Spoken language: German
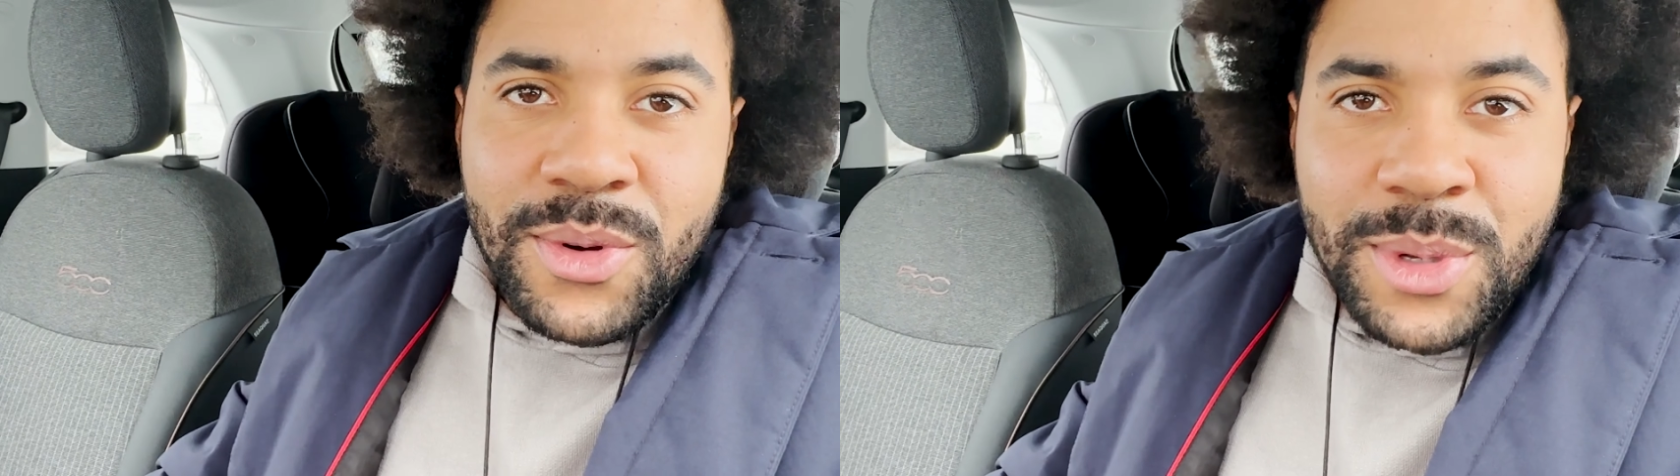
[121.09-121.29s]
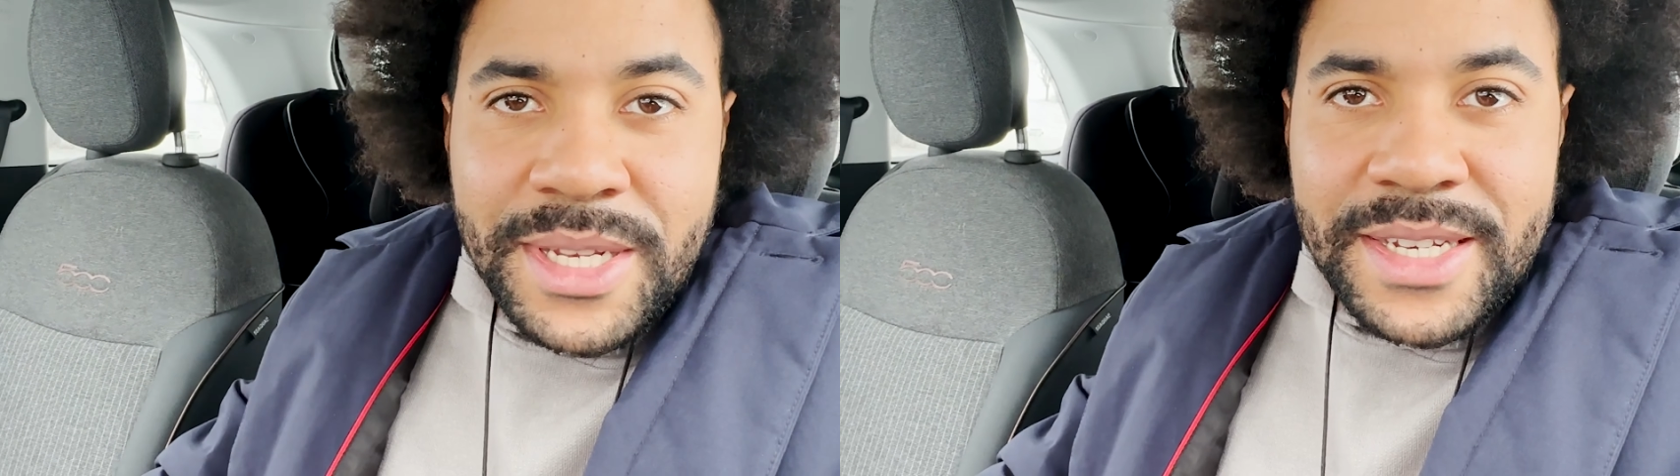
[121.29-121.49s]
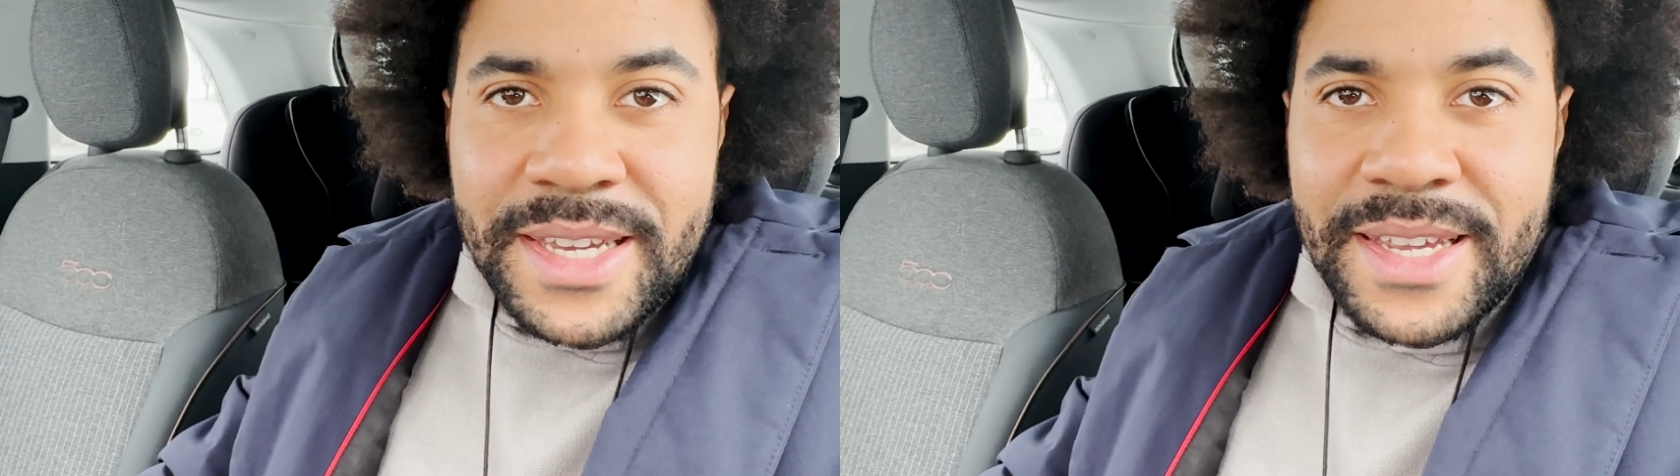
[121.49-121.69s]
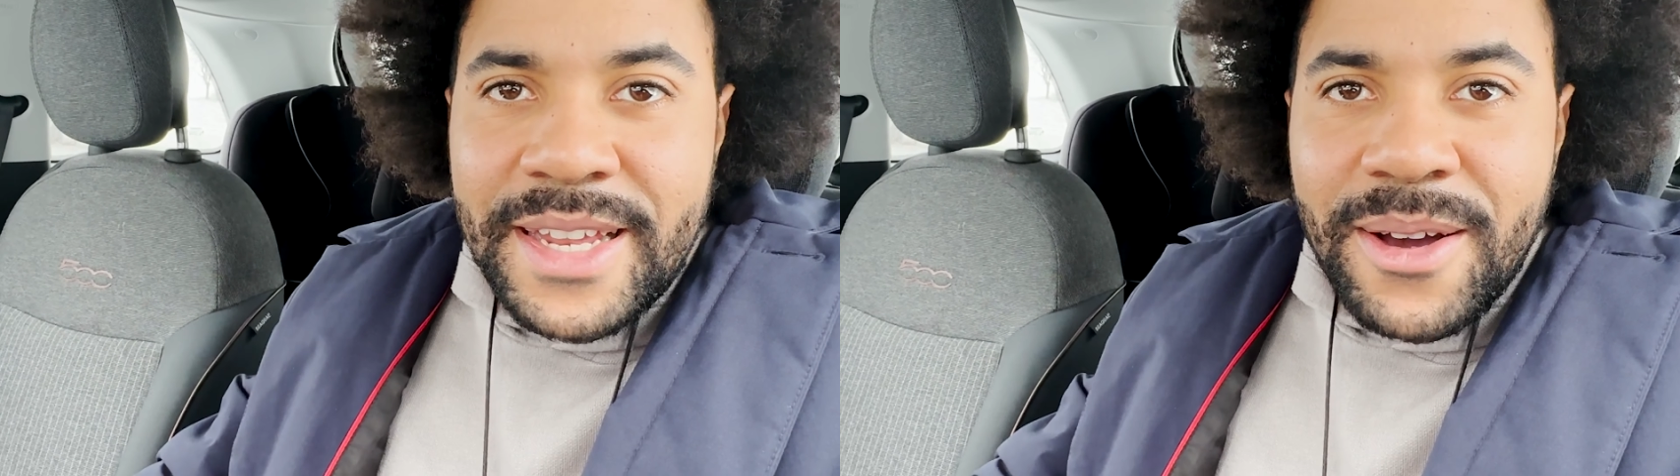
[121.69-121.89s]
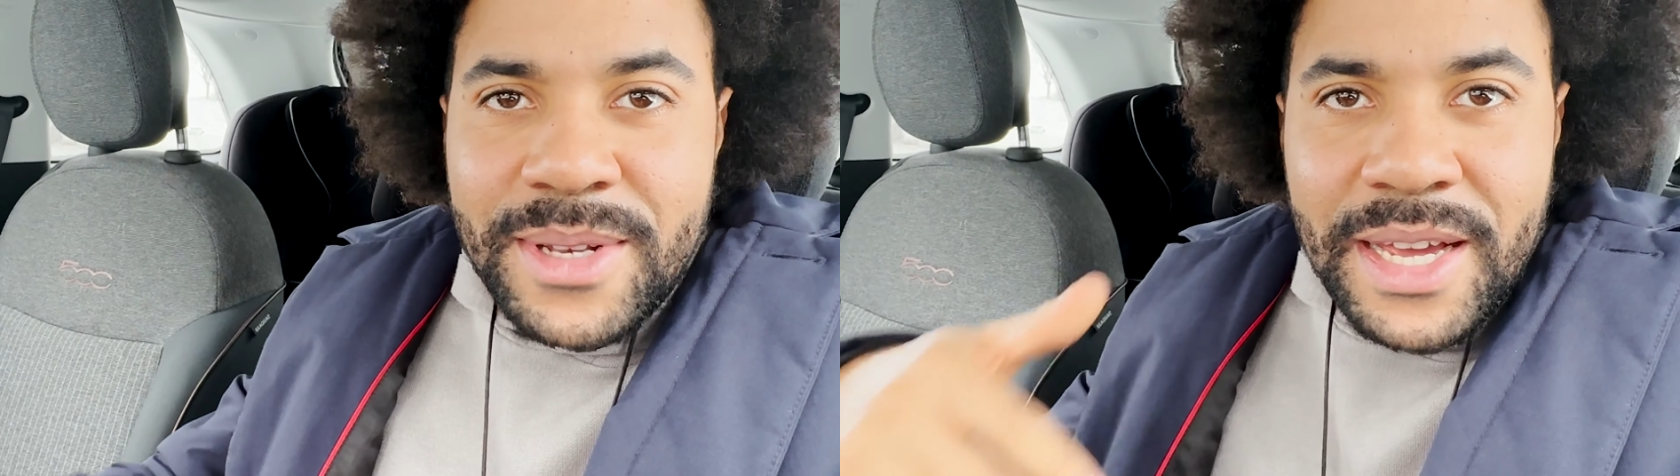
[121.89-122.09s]
runterdrehen,
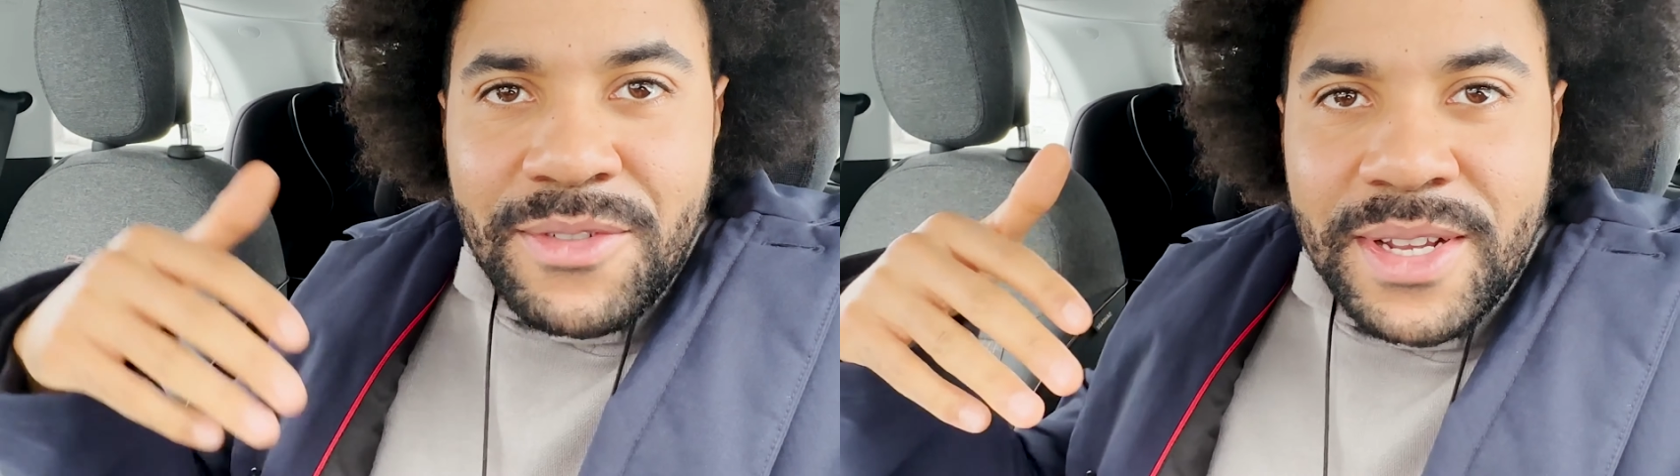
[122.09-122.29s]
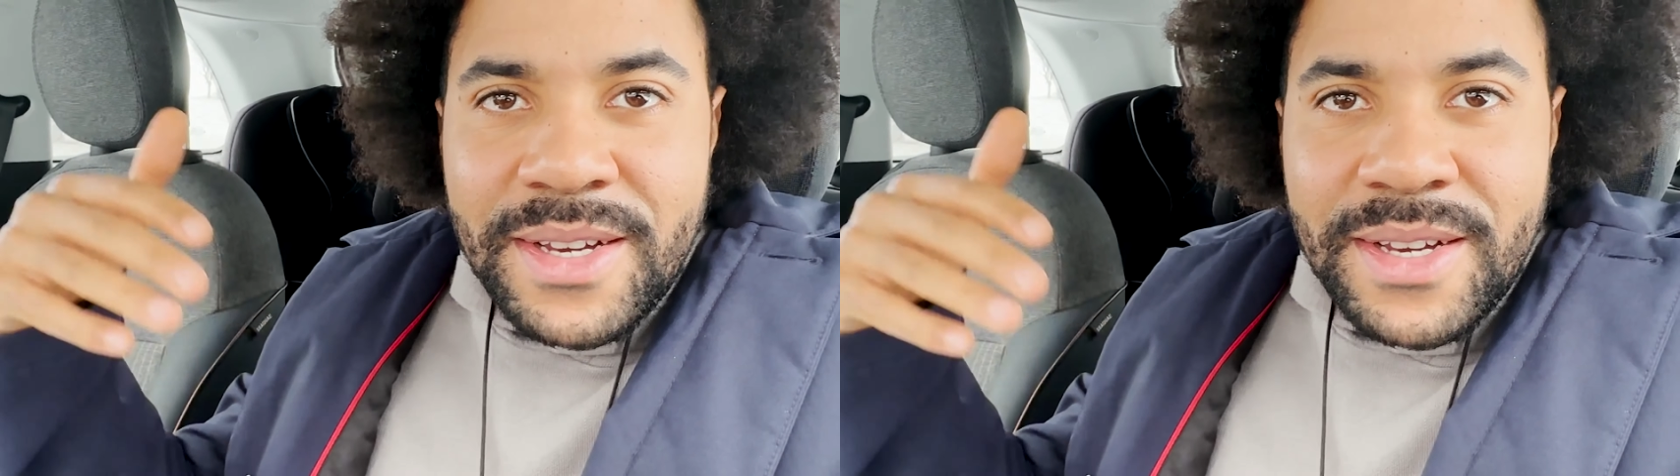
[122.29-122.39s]
ja, und da wieder